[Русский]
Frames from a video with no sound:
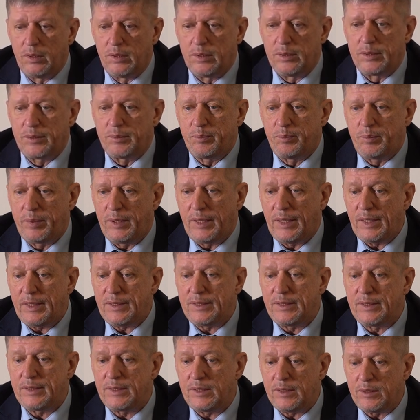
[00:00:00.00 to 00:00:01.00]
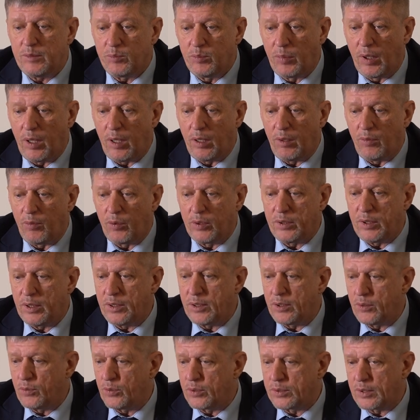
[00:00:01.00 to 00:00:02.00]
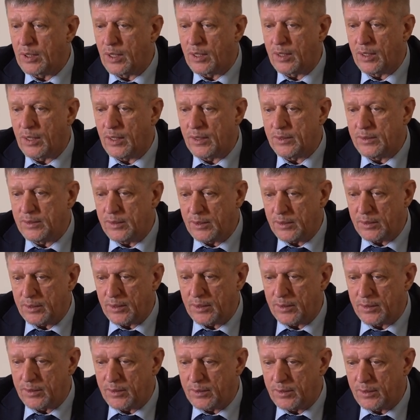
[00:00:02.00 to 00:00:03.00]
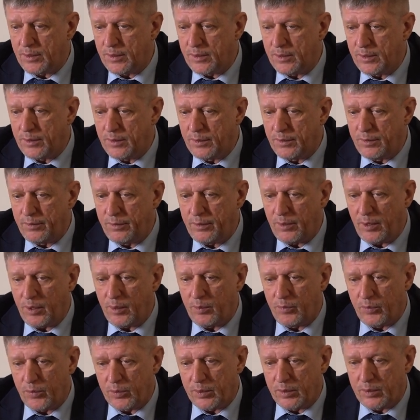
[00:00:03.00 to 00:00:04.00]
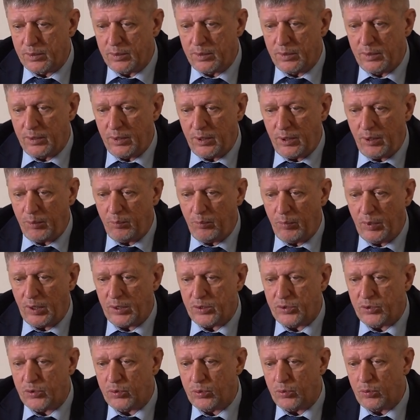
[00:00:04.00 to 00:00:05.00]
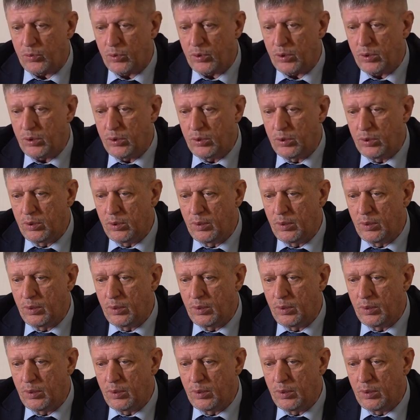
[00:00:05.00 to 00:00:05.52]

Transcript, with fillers: Спасибо. А вот это вот как раз этот фильм, вот небольшой